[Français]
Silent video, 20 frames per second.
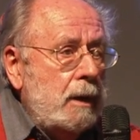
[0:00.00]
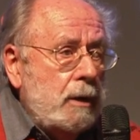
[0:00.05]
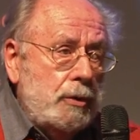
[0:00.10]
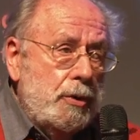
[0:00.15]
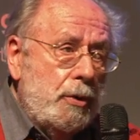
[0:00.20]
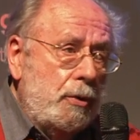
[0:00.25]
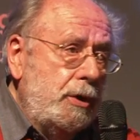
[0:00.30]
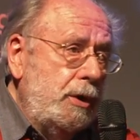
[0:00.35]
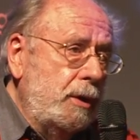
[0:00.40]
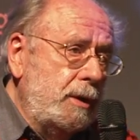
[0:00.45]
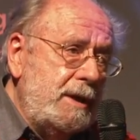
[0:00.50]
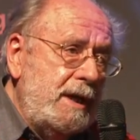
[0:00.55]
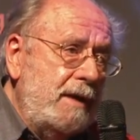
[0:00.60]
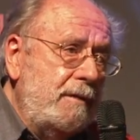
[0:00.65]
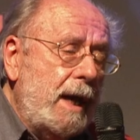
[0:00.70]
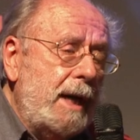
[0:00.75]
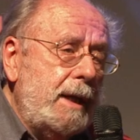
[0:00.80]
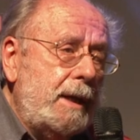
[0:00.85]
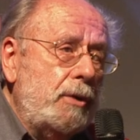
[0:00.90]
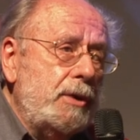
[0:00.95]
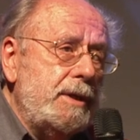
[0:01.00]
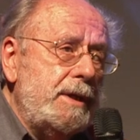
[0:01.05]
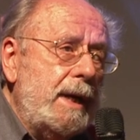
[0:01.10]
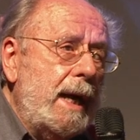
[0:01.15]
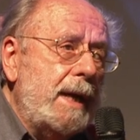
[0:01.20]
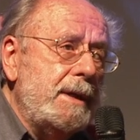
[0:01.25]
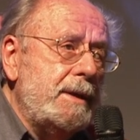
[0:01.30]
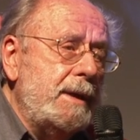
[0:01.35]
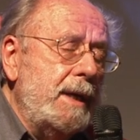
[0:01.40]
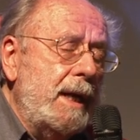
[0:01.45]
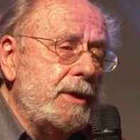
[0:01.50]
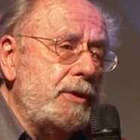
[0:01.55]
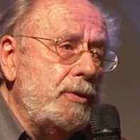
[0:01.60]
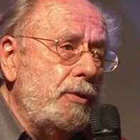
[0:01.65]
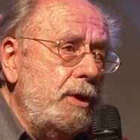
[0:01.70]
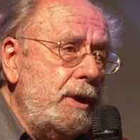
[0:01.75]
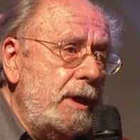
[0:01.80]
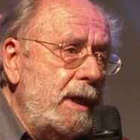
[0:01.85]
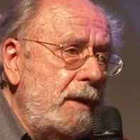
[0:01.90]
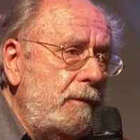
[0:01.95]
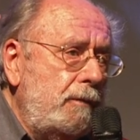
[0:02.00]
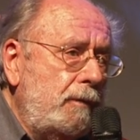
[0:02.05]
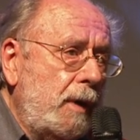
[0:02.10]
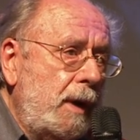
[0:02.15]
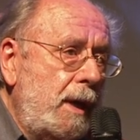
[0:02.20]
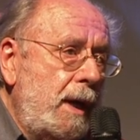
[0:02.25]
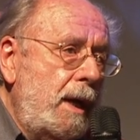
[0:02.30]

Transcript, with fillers: Donc c'est vrai que c'est assez instructif